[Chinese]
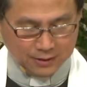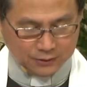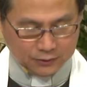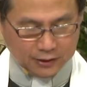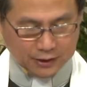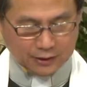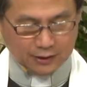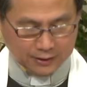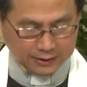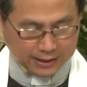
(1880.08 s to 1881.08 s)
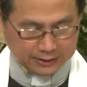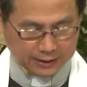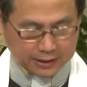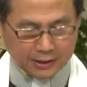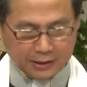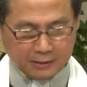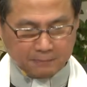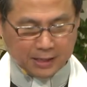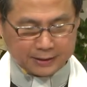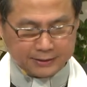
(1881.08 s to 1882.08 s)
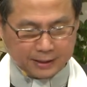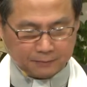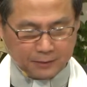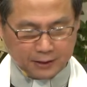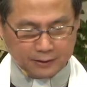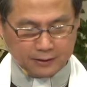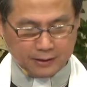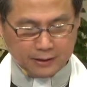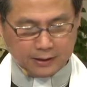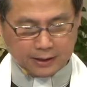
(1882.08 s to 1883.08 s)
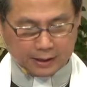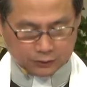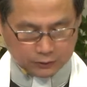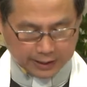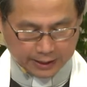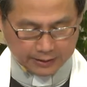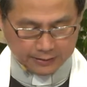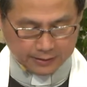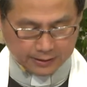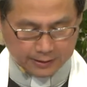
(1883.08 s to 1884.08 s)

所以大家可以把相片拿出来啊！